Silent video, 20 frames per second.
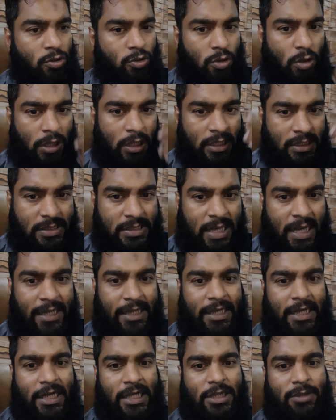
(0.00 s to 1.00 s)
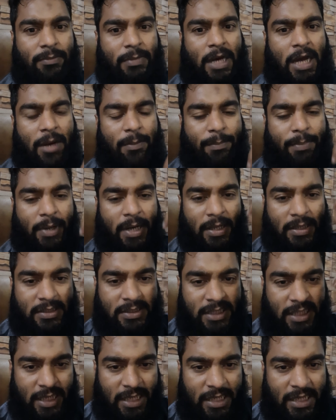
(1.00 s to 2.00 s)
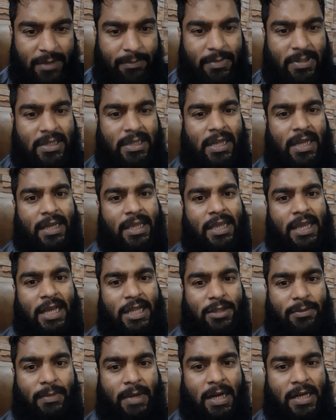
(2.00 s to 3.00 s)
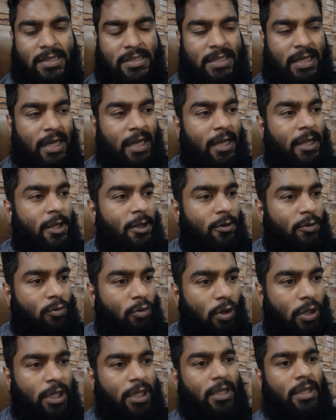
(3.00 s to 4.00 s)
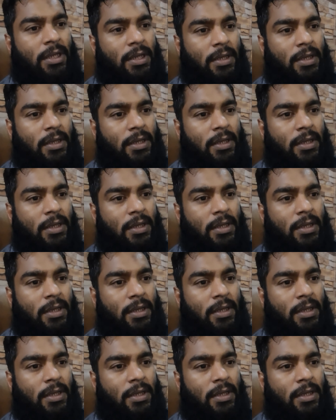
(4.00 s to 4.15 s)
जो लसानी एतबार पर से या मसला की एतबार से कोई